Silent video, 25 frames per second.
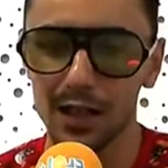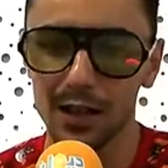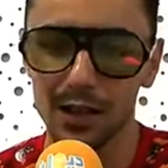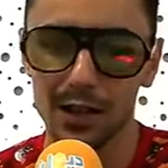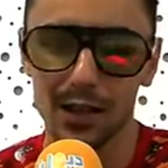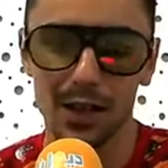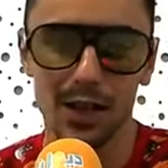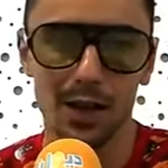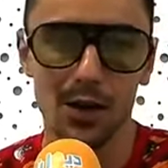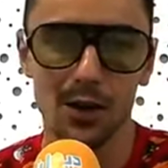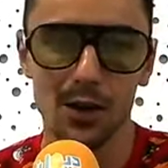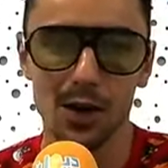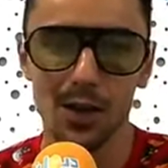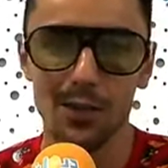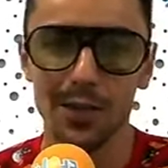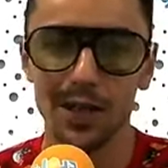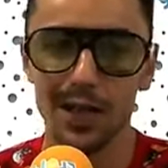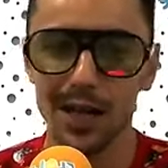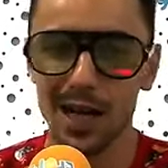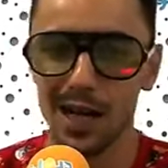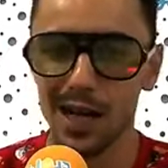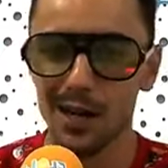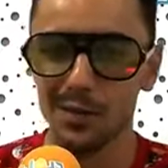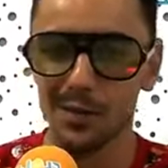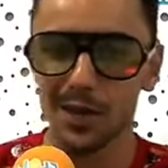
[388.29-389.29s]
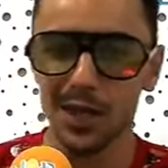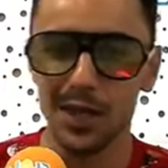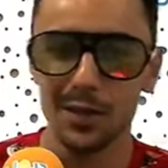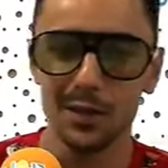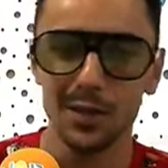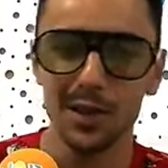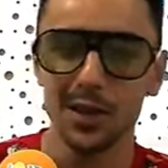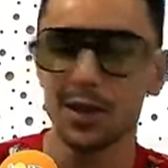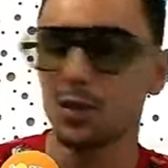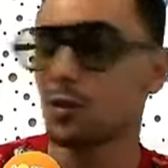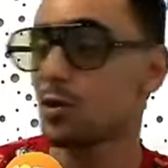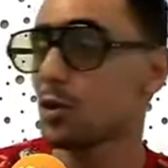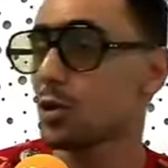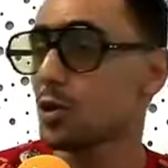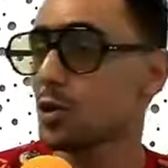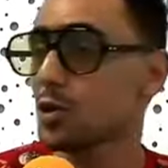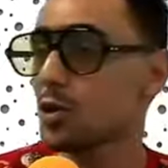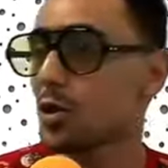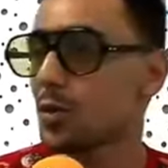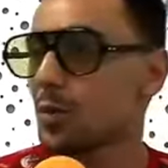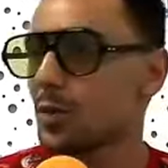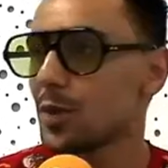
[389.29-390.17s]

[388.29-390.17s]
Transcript: هذيا وعملنا عام كامل دي ورك شوب